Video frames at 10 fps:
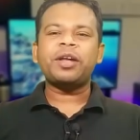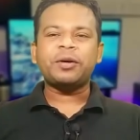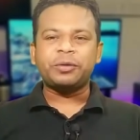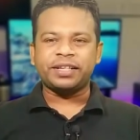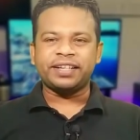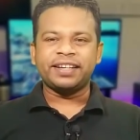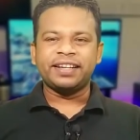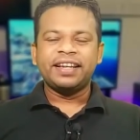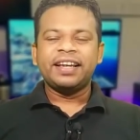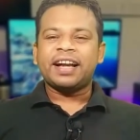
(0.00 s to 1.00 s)
অনেক খুশি
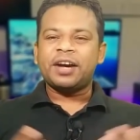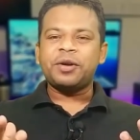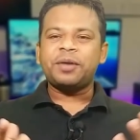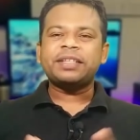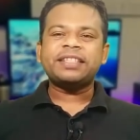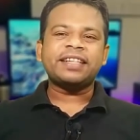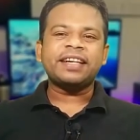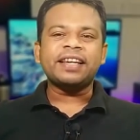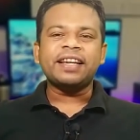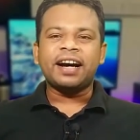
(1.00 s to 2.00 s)
কারণ আমাদের
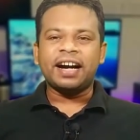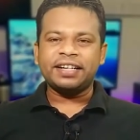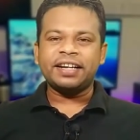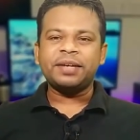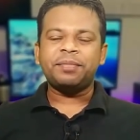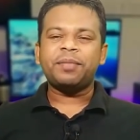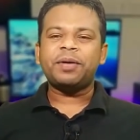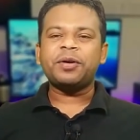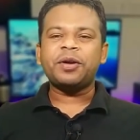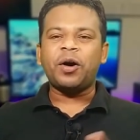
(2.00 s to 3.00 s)
চ্যানেল হাঁটি হাঁটি পাপা
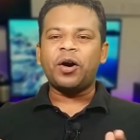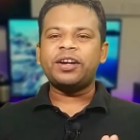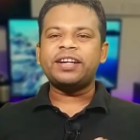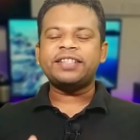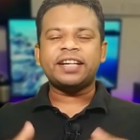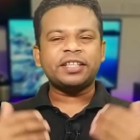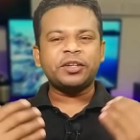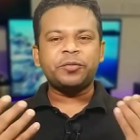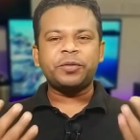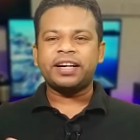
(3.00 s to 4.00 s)
করে অলরেডি
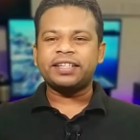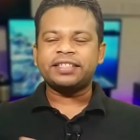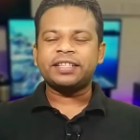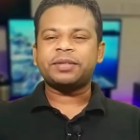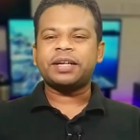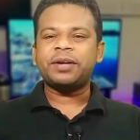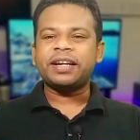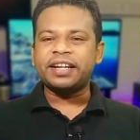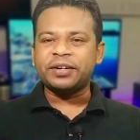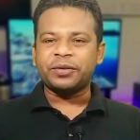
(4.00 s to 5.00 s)
সাতানব্বই হাজার সাবস্ক্রাইবার
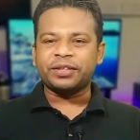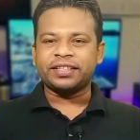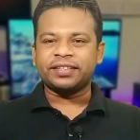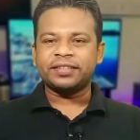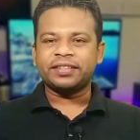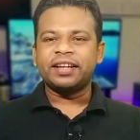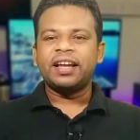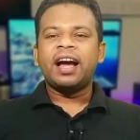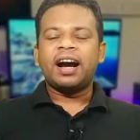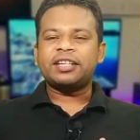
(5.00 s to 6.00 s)
গেইন করেছে
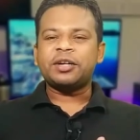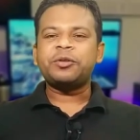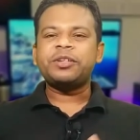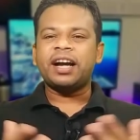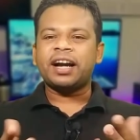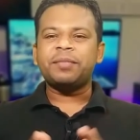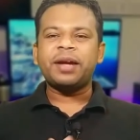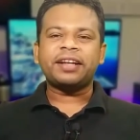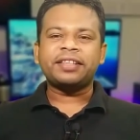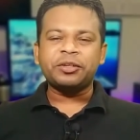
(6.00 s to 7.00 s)
আশা করছি আগামী
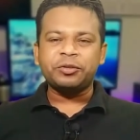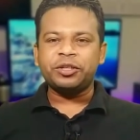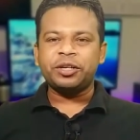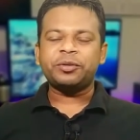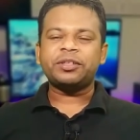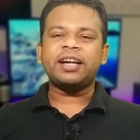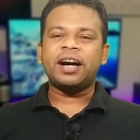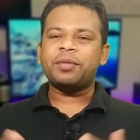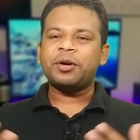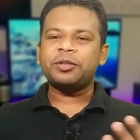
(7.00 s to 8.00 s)
এক থেকে দুই দিনের মধ্যে
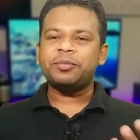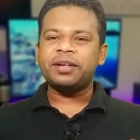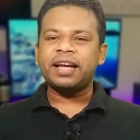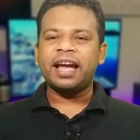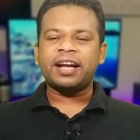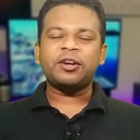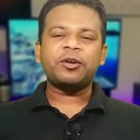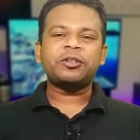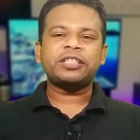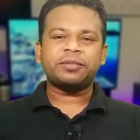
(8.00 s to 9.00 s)
আমরা হয়তো বা এক
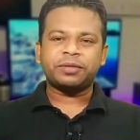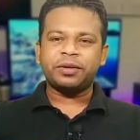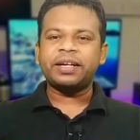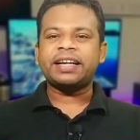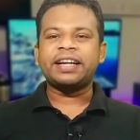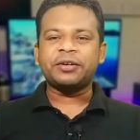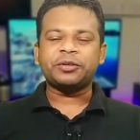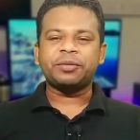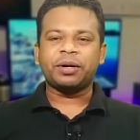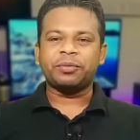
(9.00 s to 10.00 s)
লক্ষ সাবস্ক্রাইবার গেইন
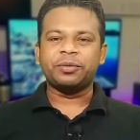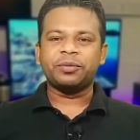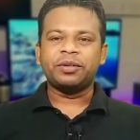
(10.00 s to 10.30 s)
করতে পারবো